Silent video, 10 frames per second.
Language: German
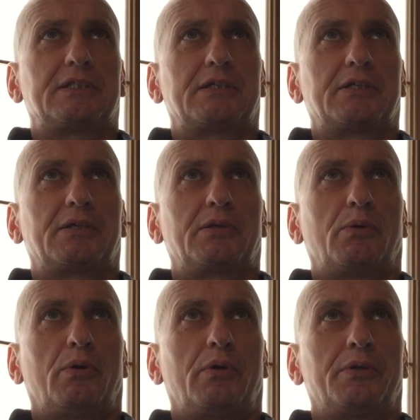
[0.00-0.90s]
Äh,
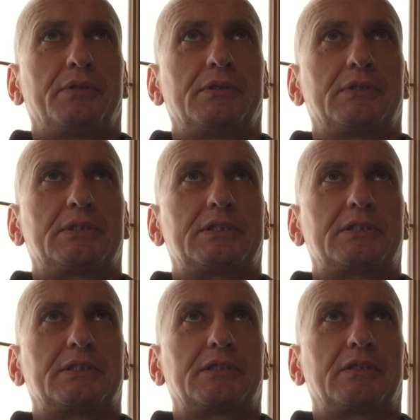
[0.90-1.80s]
und
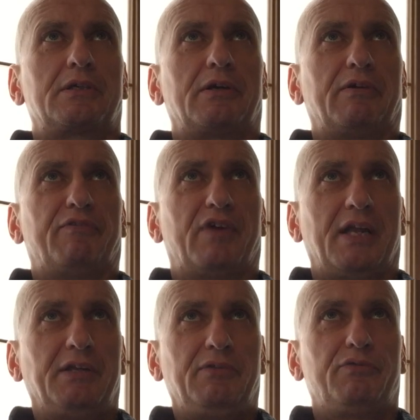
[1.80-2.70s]

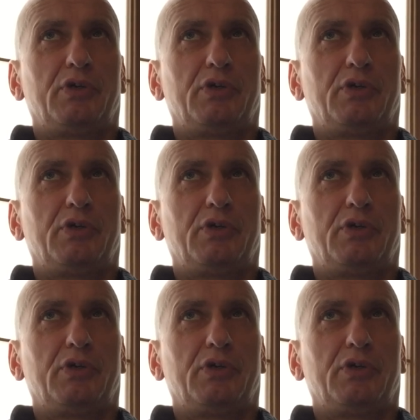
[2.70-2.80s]
wann